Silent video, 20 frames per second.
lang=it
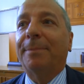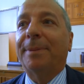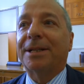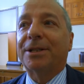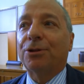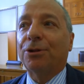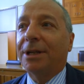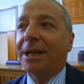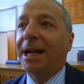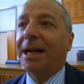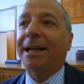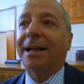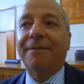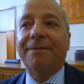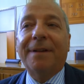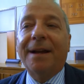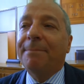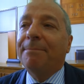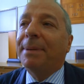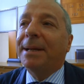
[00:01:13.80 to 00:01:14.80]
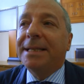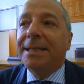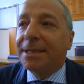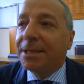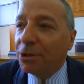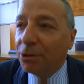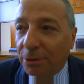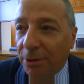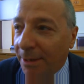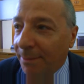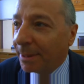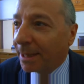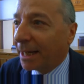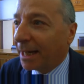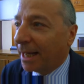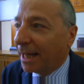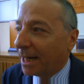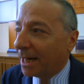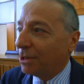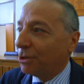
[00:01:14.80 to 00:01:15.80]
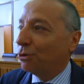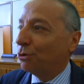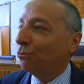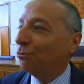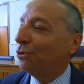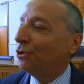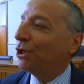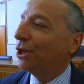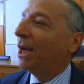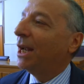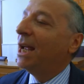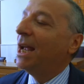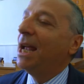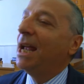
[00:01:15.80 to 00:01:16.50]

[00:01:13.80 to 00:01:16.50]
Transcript: personale che va in pensione, perché raggiunge